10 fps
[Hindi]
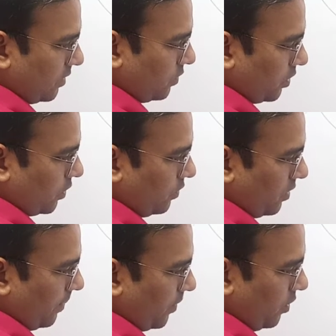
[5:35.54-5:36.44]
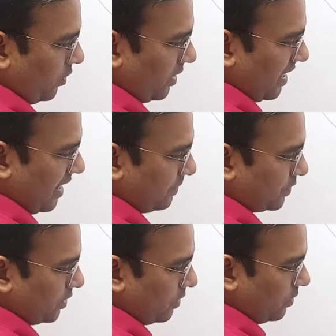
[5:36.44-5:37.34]
टू क्यू अपॉन
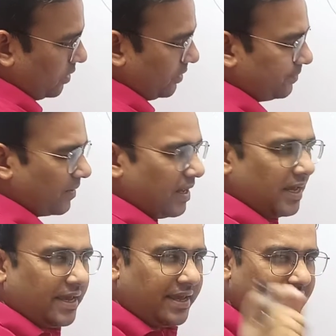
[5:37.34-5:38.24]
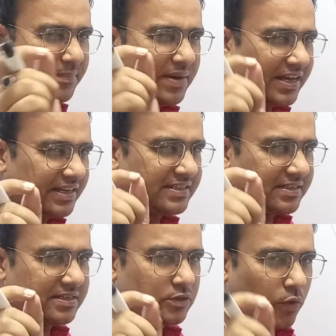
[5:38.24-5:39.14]
एप्सन नोट एक बारीक सी
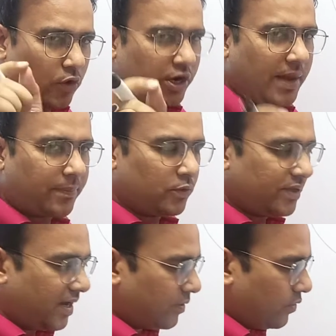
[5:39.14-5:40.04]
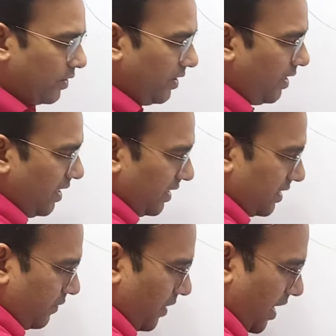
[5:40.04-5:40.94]
चीज़ और आपको ध्यान होगी
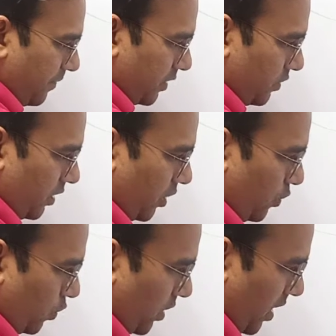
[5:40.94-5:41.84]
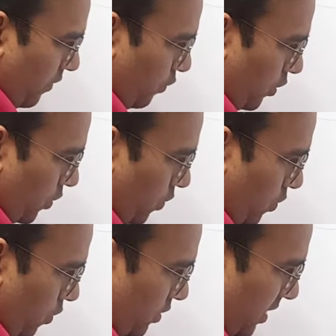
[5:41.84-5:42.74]
कि वहां पे जो ये क्यू था वो क्यू
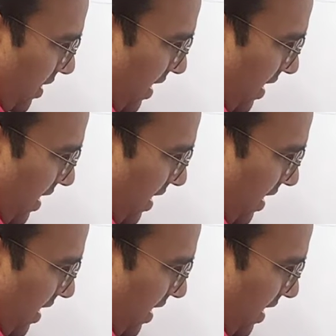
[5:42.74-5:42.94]
कौन सा